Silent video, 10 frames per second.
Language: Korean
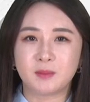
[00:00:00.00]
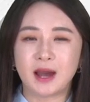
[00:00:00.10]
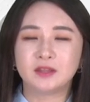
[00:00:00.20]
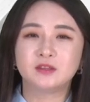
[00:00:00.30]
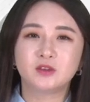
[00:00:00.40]

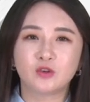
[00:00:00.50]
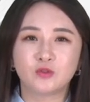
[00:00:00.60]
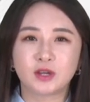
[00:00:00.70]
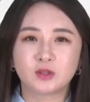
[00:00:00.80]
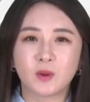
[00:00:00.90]
많은
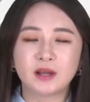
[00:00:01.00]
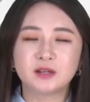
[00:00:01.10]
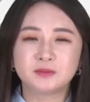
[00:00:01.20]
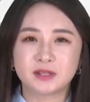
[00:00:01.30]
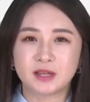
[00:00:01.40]
경우에도
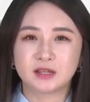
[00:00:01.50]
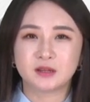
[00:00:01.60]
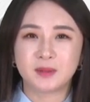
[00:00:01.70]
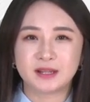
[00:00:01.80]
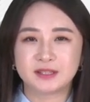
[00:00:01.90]

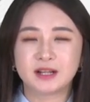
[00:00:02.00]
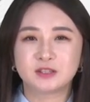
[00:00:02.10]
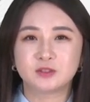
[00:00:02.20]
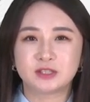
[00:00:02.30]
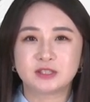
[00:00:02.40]
환급세액은 발생할
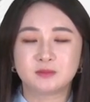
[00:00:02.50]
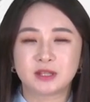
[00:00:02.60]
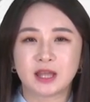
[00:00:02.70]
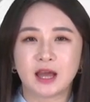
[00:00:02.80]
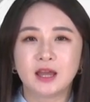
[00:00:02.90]
수
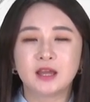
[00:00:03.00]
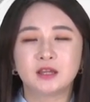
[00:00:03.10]
있습니다.